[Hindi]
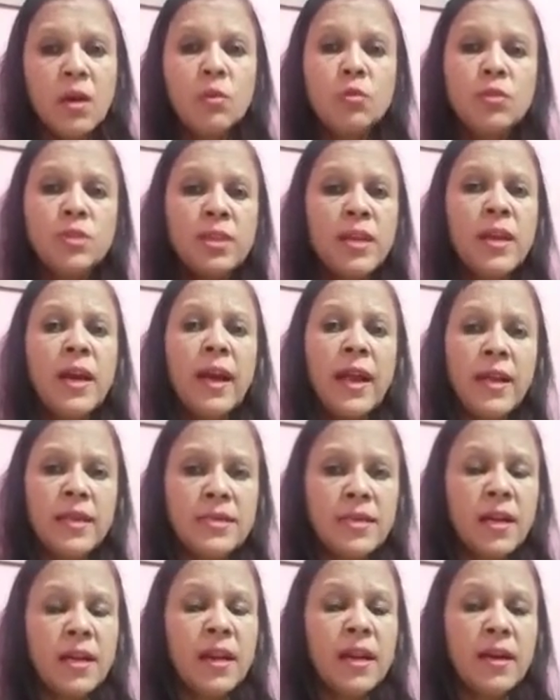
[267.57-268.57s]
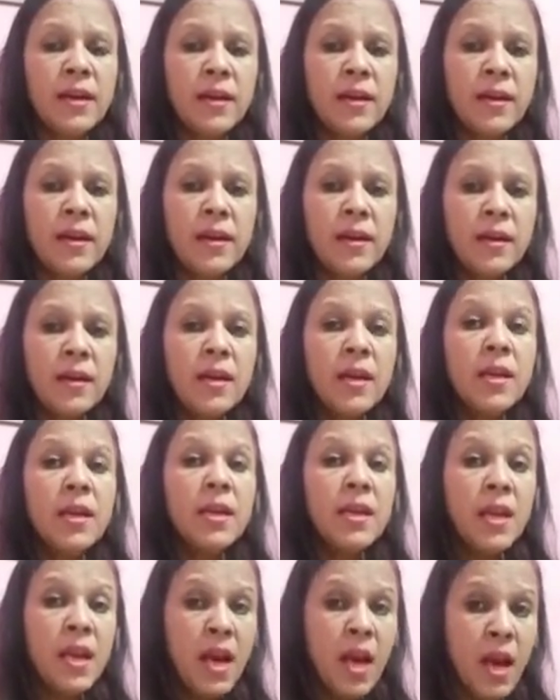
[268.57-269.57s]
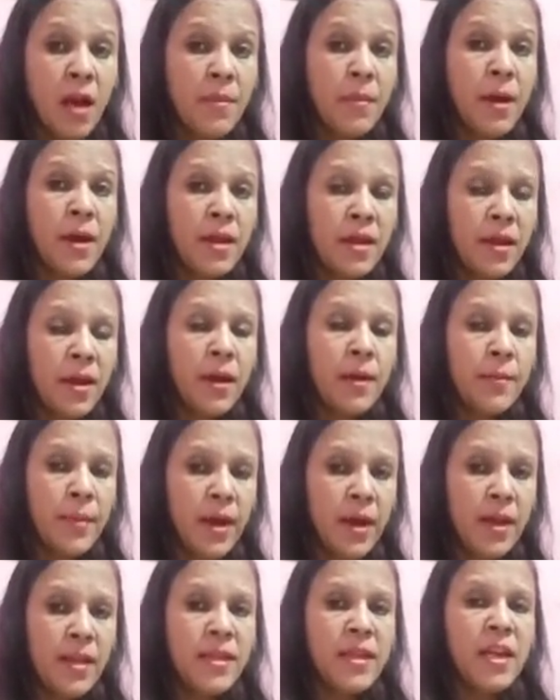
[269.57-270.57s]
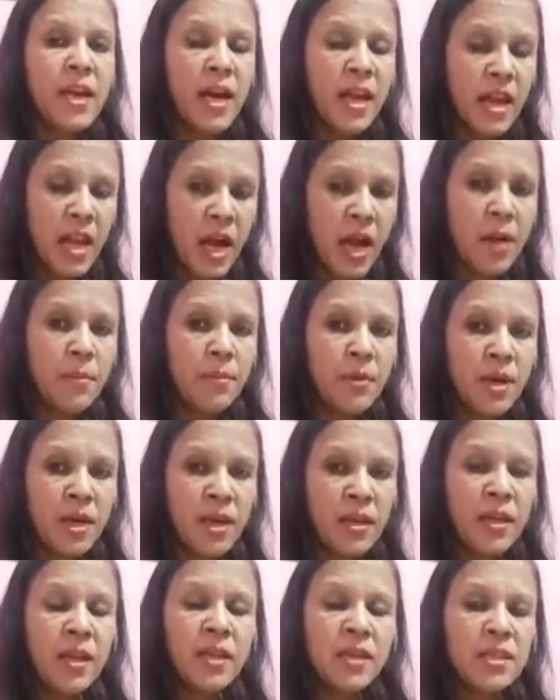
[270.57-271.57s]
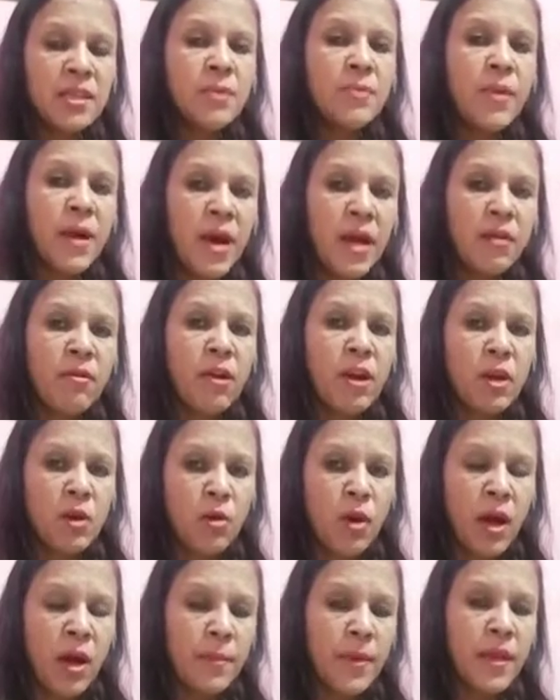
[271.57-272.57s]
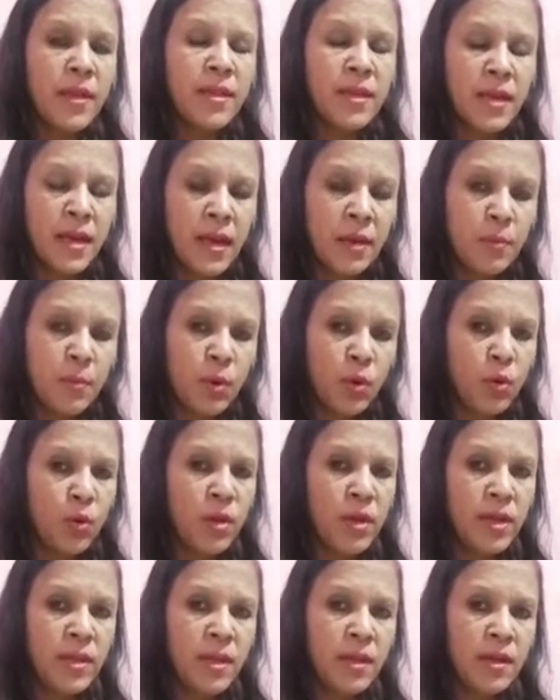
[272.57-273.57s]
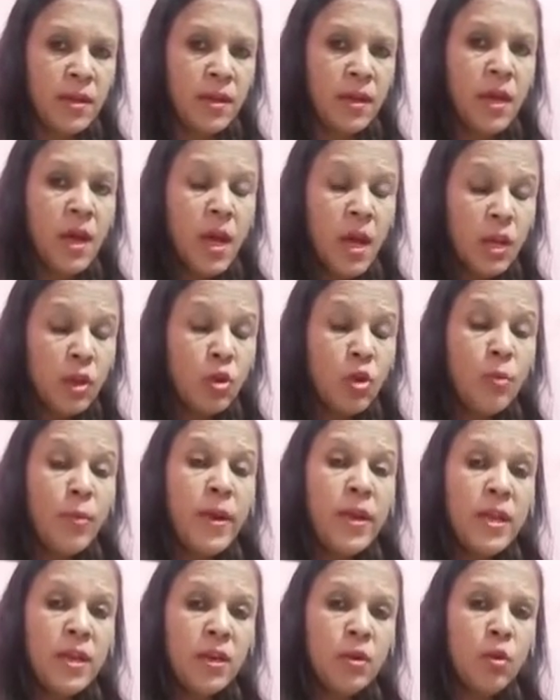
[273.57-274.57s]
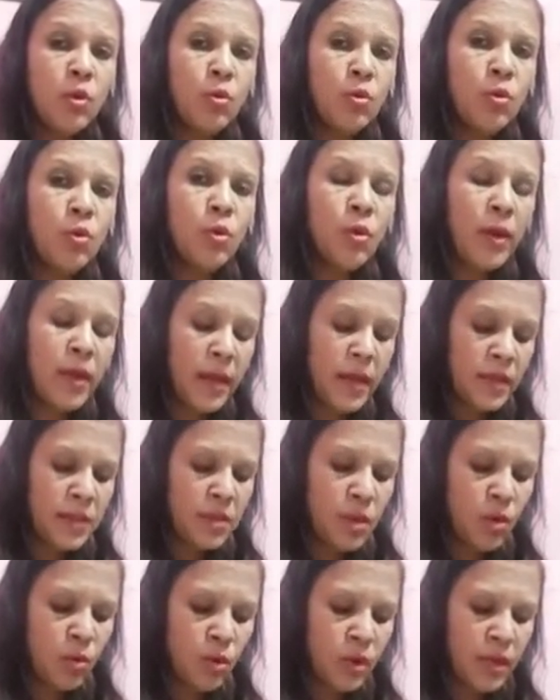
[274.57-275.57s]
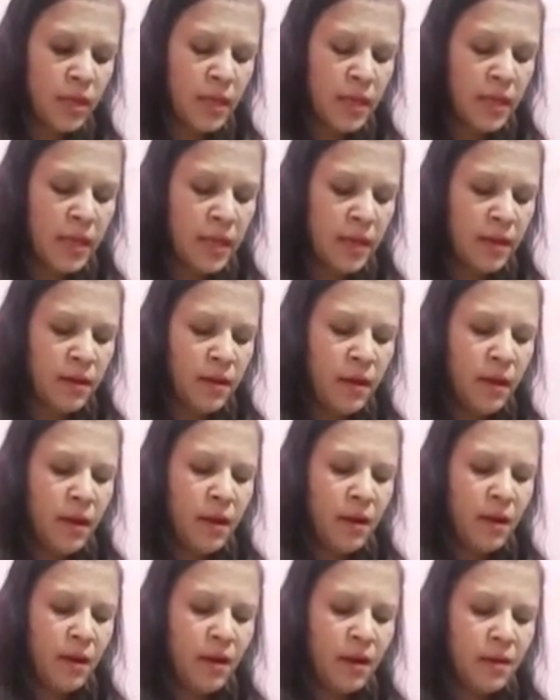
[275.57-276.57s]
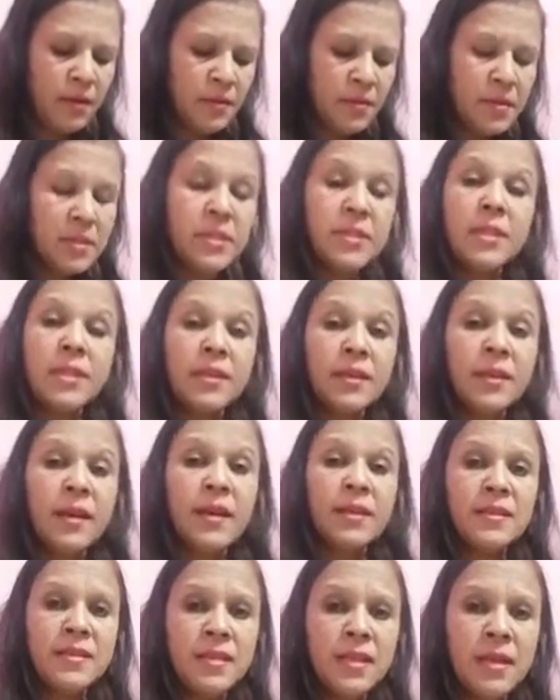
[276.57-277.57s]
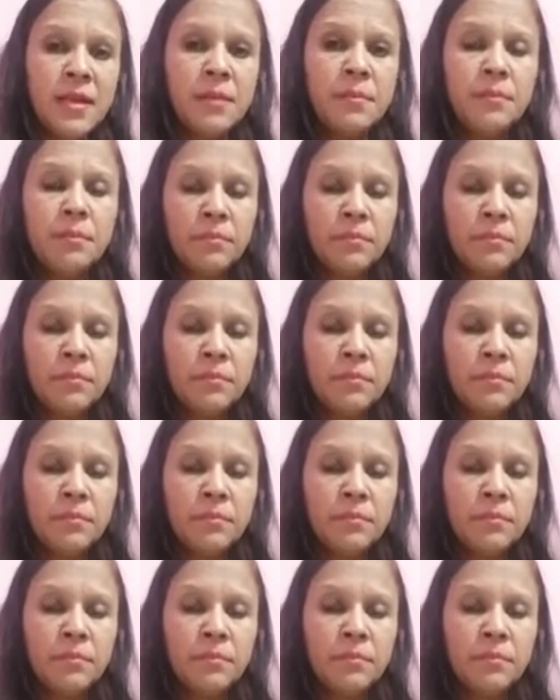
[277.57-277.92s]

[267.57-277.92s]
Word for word: उनसे लड़ाई झगड़ा करना ये हमारे हमारा अधिकार है हम करेंगे किसी बाहर वाले को हमें अधिकार बिल्कुल नहीं देंगे तो मैं इन लोगों को कहना चाहूंगी कि इन्हें सीखना चाहिए